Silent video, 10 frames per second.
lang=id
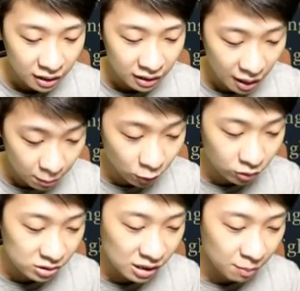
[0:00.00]

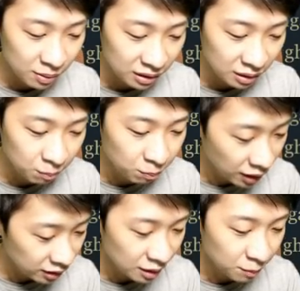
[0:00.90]
namun sahabat dari
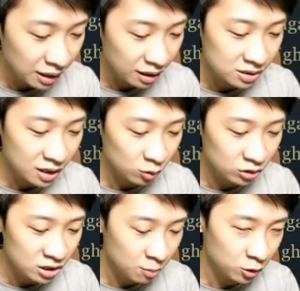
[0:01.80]
Bright Temple akan selalu
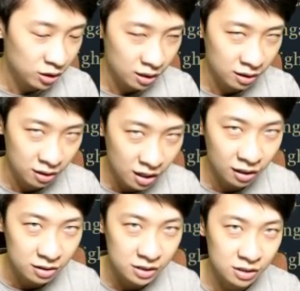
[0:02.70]
disambut dengan
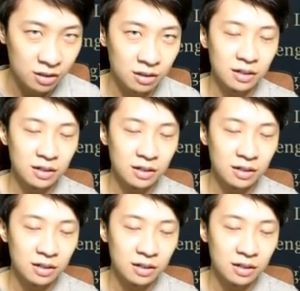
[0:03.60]
hangat di sini.